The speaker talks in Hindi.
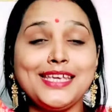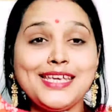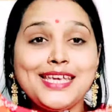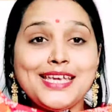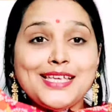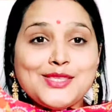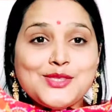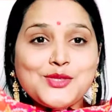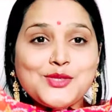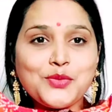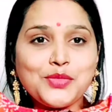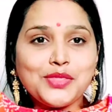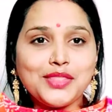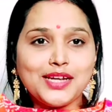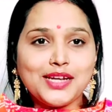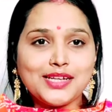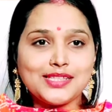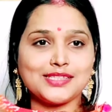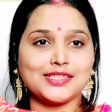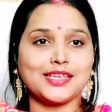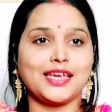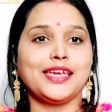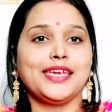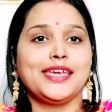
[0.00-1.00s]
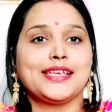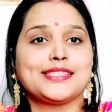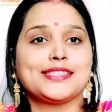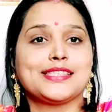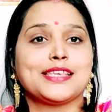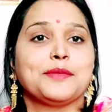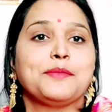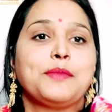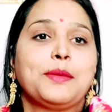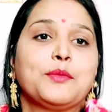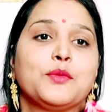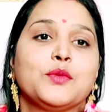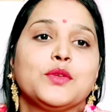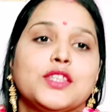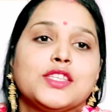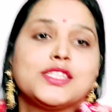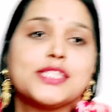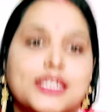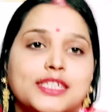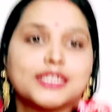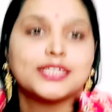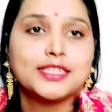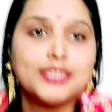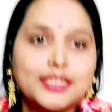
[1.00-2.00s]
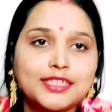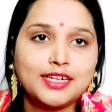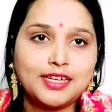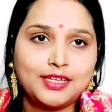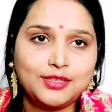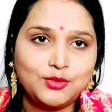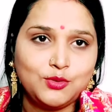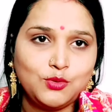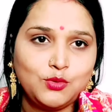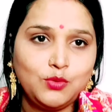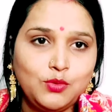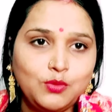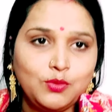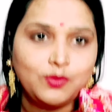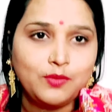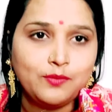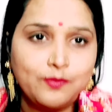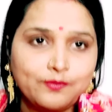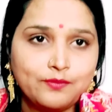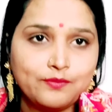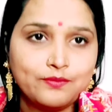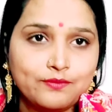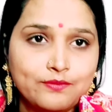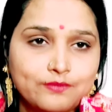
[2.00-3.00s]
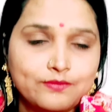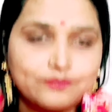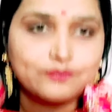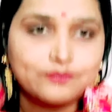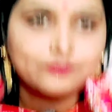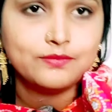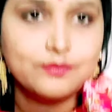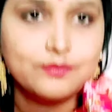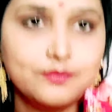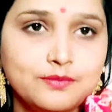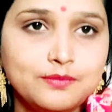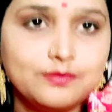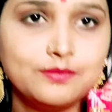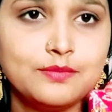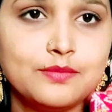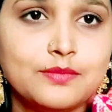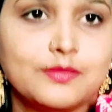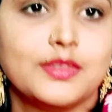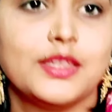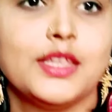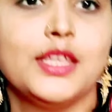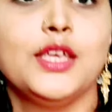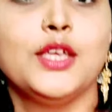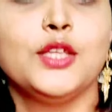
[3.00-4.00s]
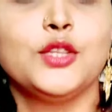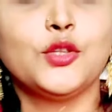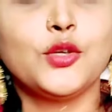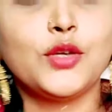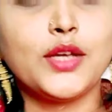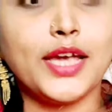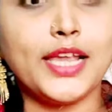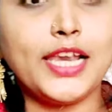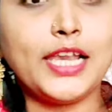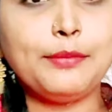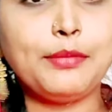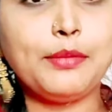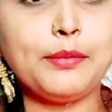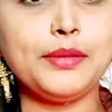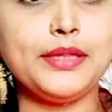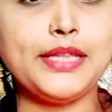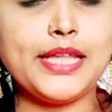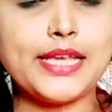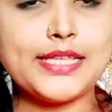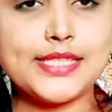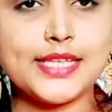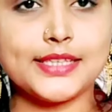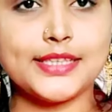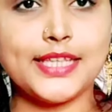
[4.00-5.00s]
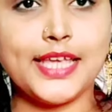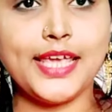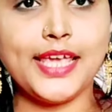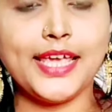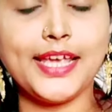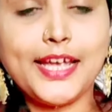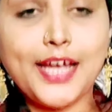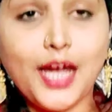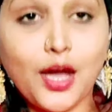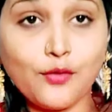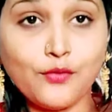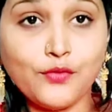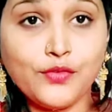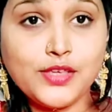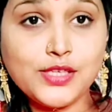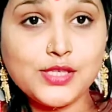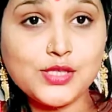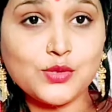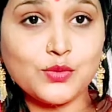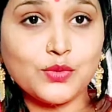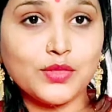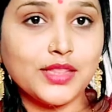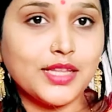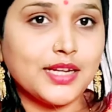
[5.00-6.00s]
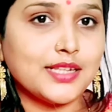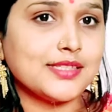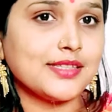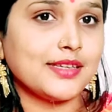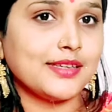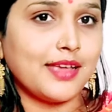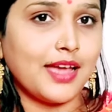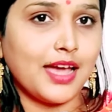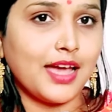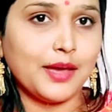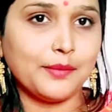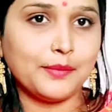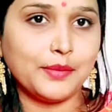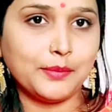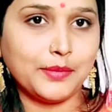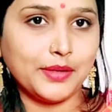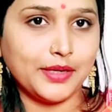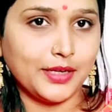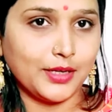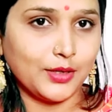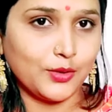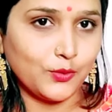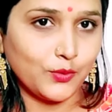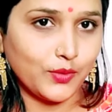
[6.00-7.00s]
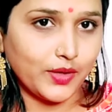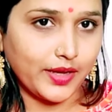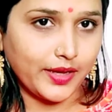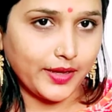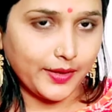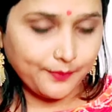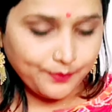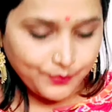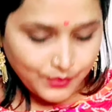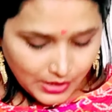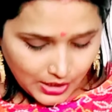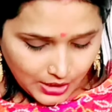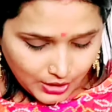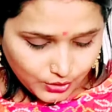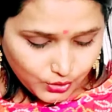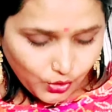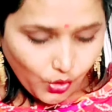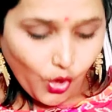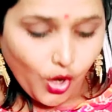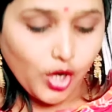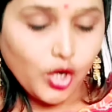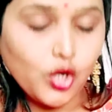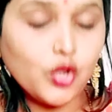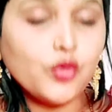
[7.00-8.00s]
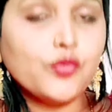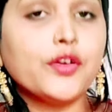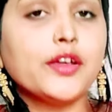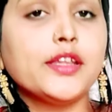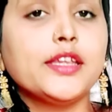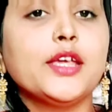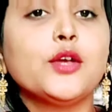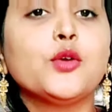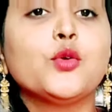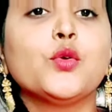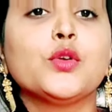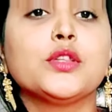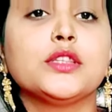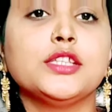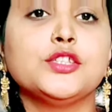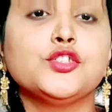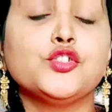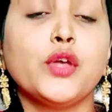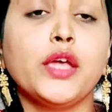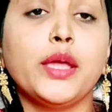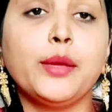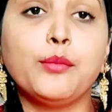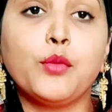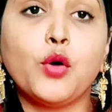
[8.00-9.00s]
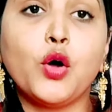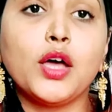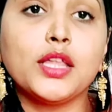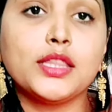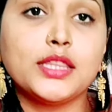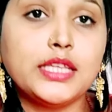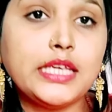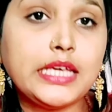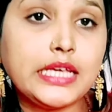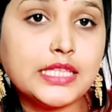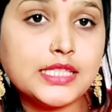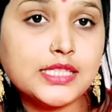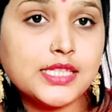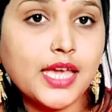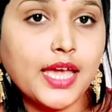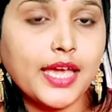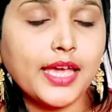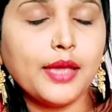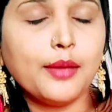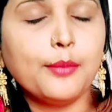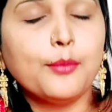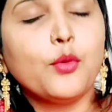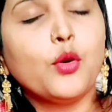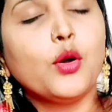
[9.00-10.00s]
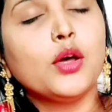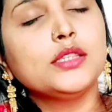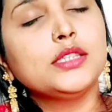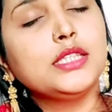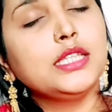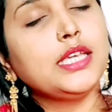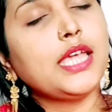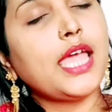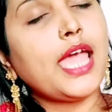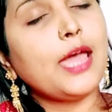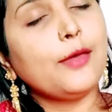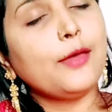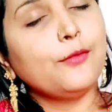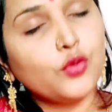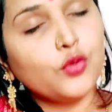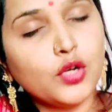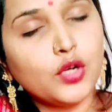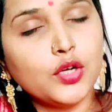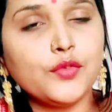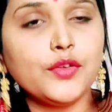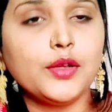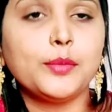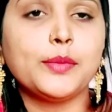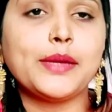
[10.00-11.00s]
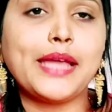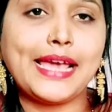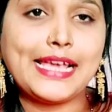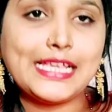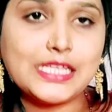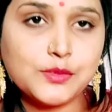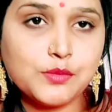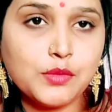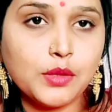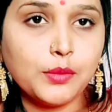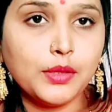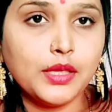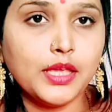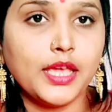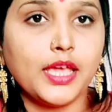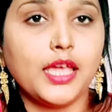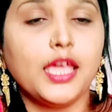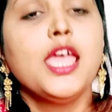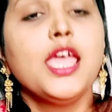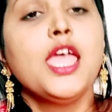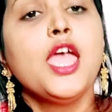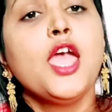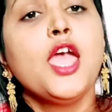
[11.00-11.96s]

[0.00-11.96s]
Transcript: ही सुंदर सा एक सेकेंड मैं आपको नीचे करके दिखाती हूँ हाँ तो गले का भी देख सकते हैं काफ़ी सुंदर सा यहाँ पे बना हुआ है तो ऑल ओवर ये कुर्ती जो है बहुत ही अच्छा है बहुत ही अफोर्डेबल प्राइस में भी है